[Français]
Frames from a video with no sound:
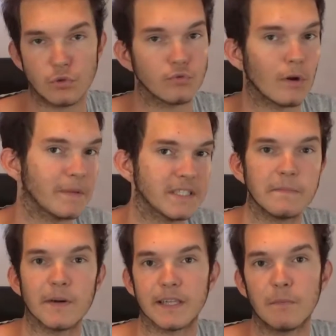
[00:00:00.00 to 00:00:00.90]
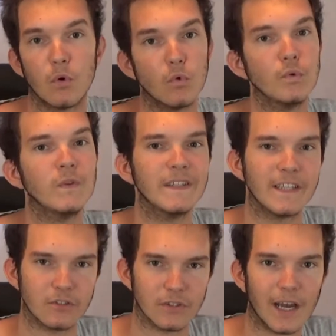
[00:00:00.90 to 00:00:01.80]
ce soit PC portable ou
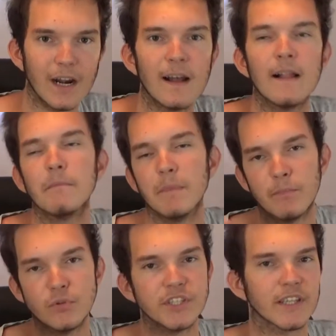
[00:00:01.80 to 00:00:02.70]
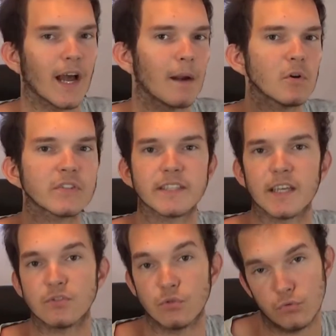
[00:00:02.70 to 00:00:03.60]
unité centrale, mais plus généralement ça
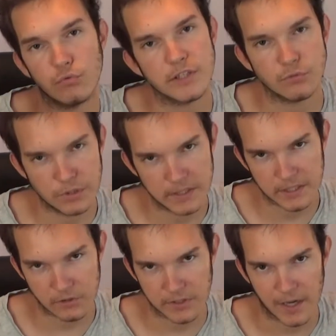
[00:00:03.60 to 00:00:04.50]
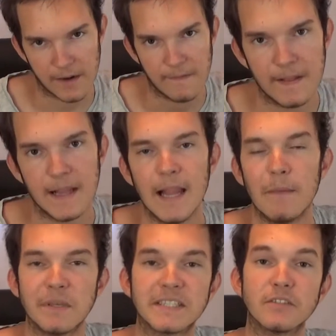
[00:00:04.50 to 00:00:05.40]
sera surtout les unités centrales.
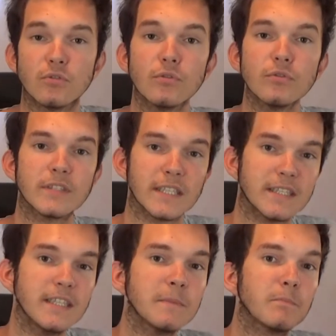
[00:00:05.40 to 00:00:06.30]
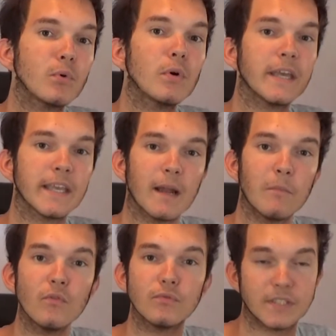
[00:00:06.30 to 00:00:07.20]
Mais cette seconde technique peut
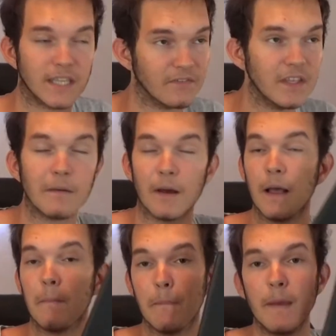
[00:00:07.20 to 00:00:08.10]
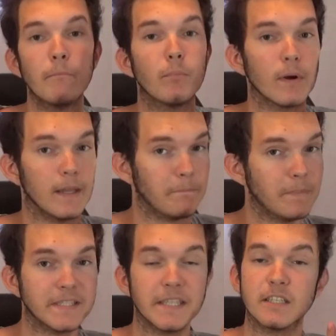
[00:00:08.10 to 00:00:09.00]
également vous servir même pour les
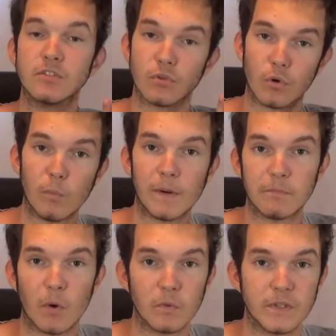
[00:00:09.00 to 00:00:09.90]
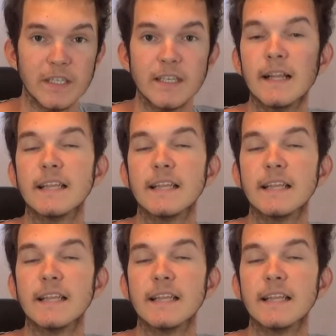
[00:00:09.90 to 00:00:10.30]
PC qui sont complètement montés,